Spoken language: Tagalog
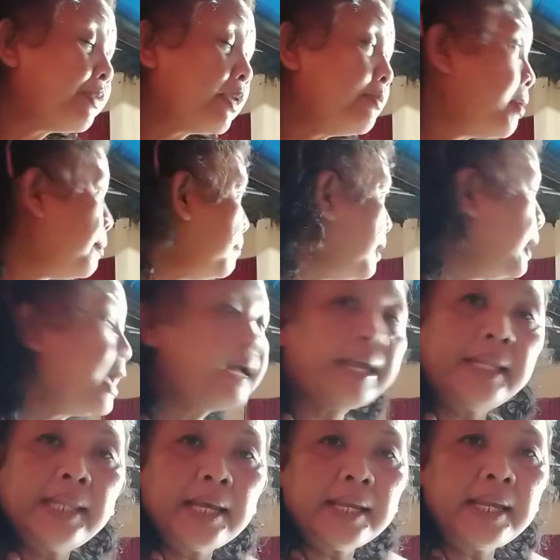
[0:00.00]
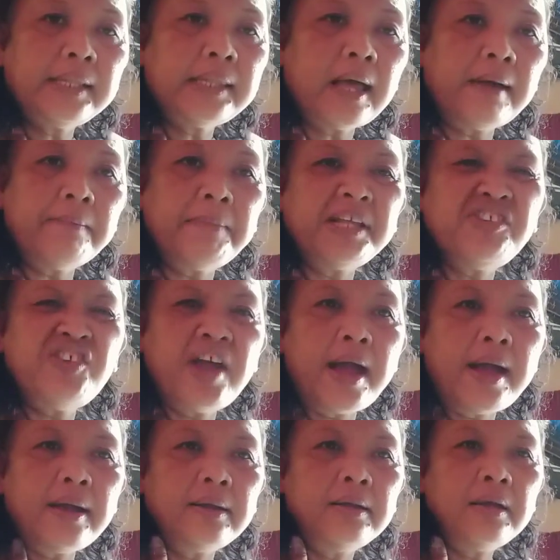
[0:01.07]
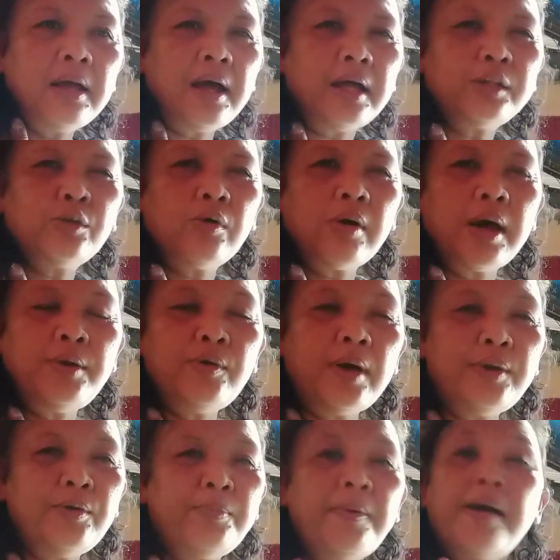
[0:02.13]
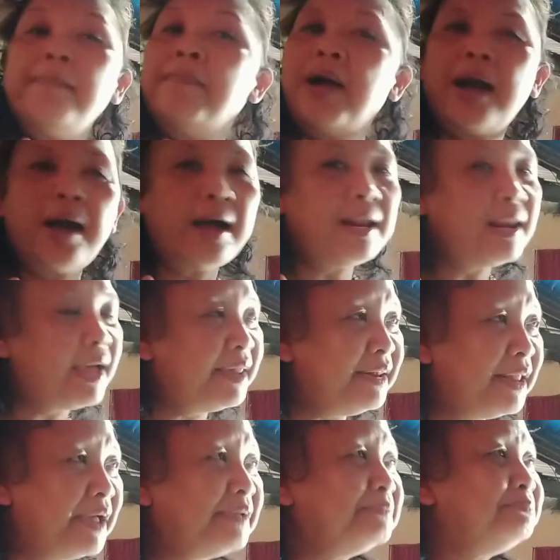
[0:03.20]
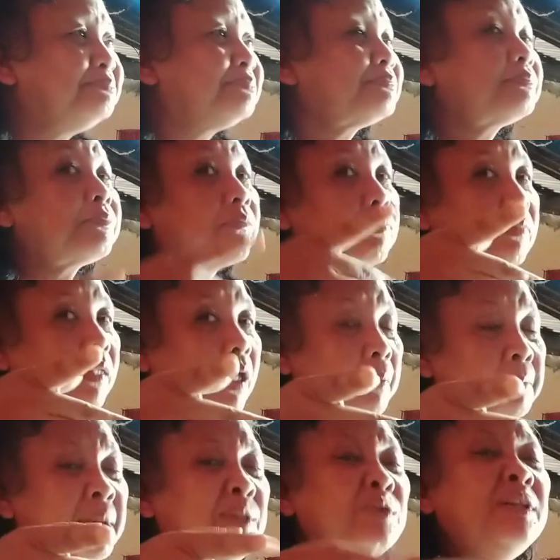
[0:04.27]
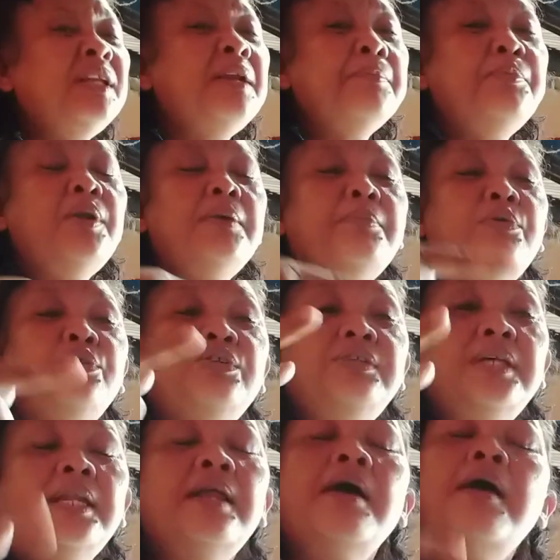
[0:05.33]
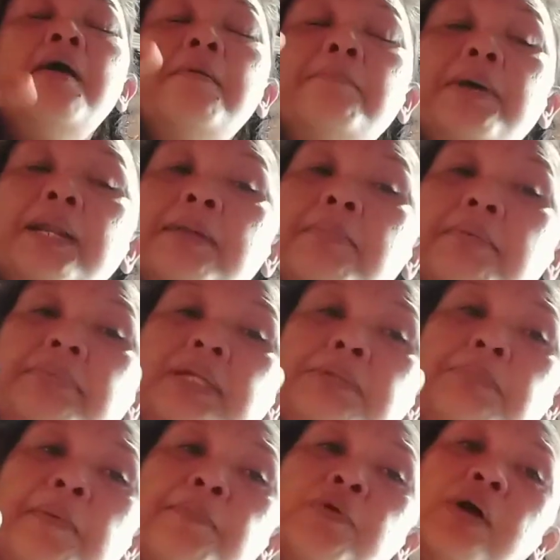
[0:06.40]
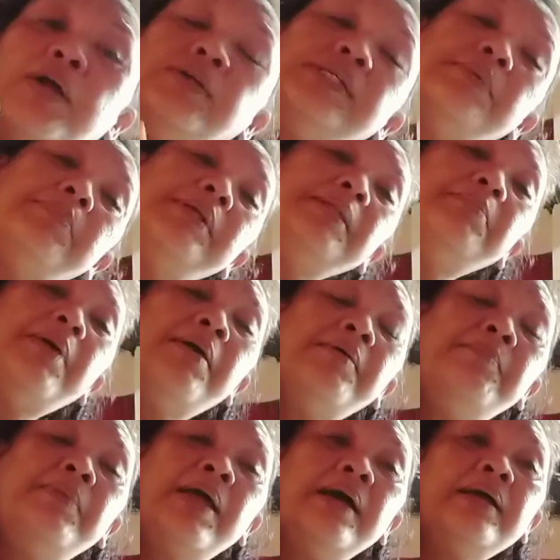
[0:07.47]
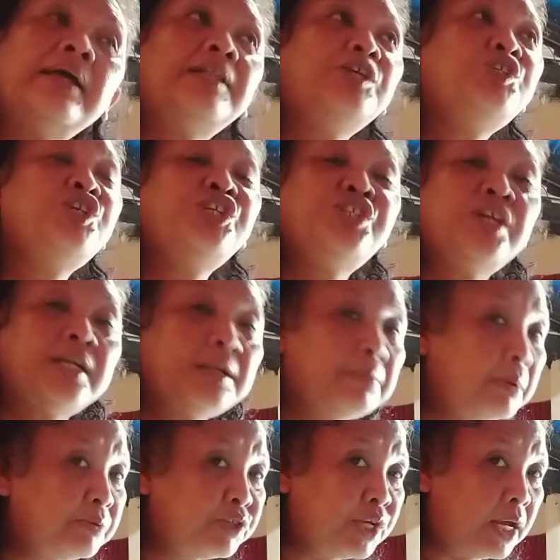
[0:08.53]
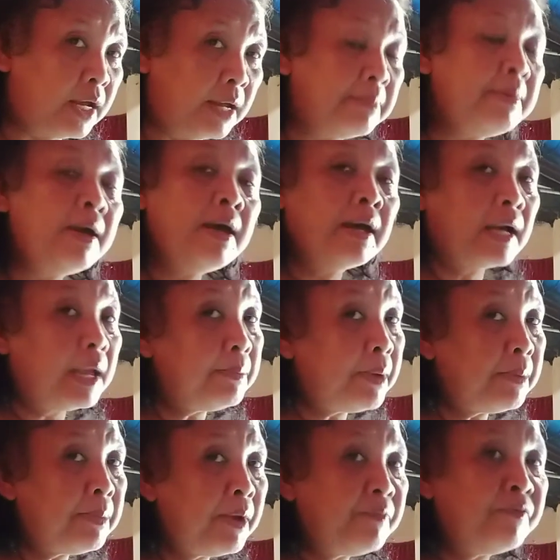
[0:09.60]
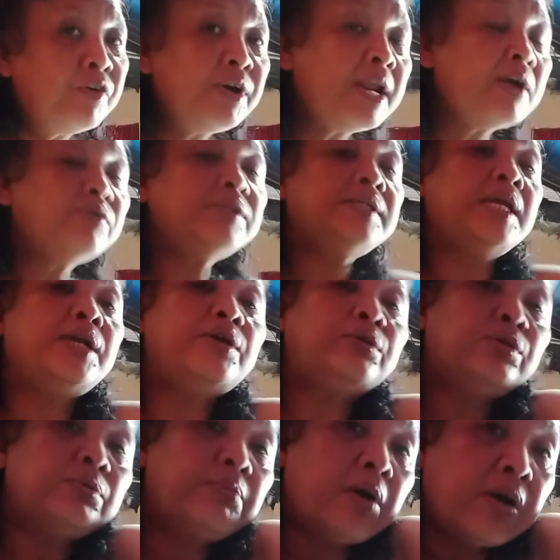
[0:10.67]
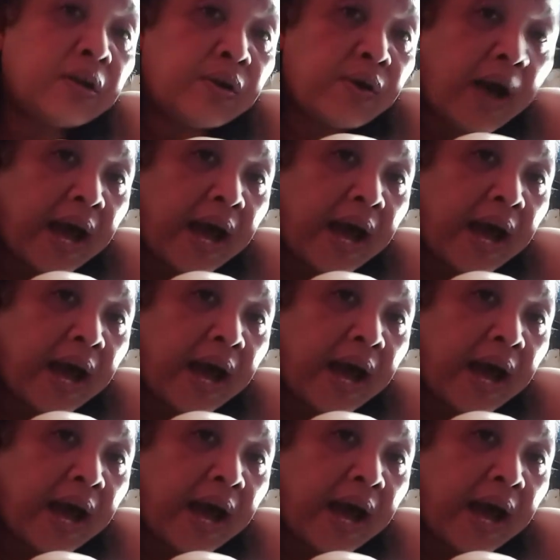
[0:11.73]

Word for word: pamilya. Kitang-kitang batya at kung ano-ano pa. Bahala na pindutin ang pulang button dyan para ma-update pa po kayo sa iba't iba vlog at i-share ni Ma'am Shem. Kaya bye-bye for now. See you tomorrow at